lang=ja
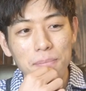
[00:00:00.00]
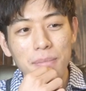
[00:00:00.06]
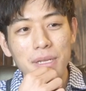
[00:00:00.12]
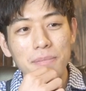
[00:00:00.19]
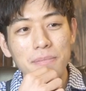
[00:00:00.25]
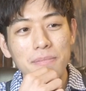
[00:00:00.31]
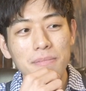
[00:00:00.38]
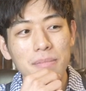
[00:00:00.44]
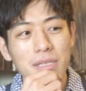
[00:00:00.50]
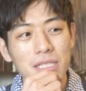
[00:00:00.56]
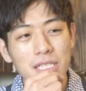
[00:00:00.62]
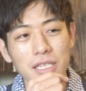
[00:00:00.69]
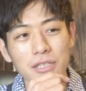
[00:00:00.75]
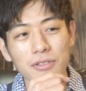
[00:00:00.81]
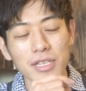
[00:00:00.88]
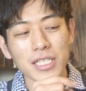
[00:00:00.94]
ぱりめっ
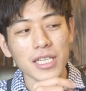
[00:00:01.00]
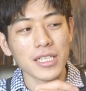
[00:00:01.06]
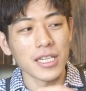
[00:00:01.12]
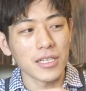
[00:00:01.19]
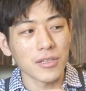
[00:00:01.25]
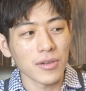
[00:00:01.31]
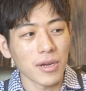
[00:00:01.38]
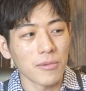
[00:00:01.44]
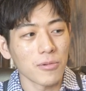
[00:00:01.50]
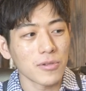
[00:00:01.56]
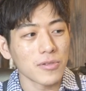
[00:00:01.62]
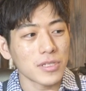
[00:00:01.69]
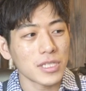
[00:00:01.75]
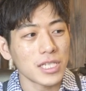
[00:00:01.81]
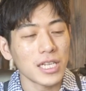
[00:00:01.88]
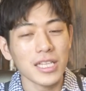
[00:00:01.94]
ちゃ詳しかったりとか、僕
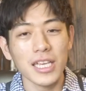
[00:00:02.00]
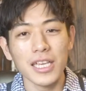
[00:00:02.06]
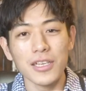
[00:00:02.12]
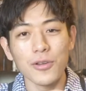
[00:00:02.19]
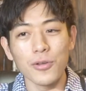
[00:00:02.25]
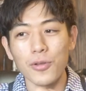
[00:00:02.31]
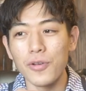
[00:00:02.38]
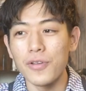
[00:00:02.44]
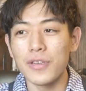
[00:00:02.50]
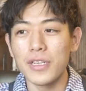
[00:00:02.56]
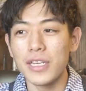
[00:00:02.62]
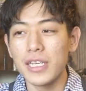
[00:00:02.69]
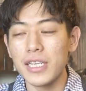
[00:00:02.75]
の知らないこの